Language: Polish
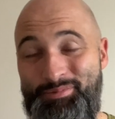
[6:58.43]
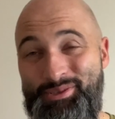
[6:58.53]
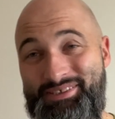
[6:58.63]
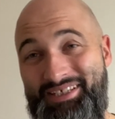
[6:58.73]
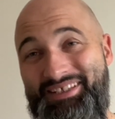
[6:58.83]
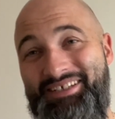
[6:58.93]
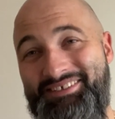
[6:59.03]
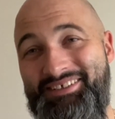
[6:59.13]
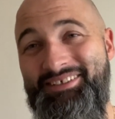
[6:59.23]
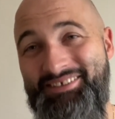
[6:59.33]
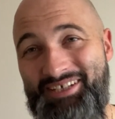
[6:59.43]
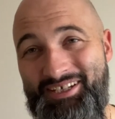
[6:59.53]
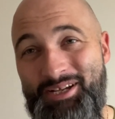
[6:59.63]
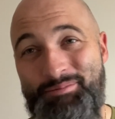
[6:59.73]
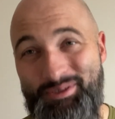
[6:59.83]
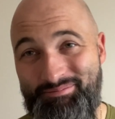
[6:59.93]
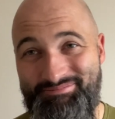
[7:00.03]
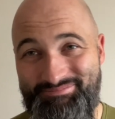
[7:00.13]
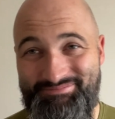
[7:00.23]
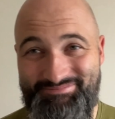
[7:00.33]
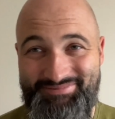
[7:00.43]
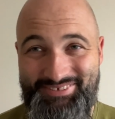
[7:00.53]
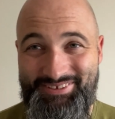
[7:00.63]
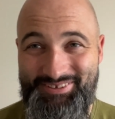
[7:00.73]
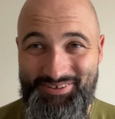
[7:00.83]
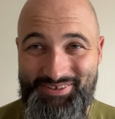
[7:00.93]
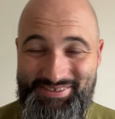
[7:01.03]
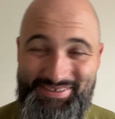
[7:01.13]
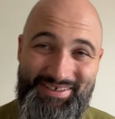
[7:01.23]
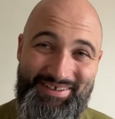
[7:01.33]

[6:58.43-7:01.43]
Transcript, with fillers: by zatęsknić za niebem. I to jest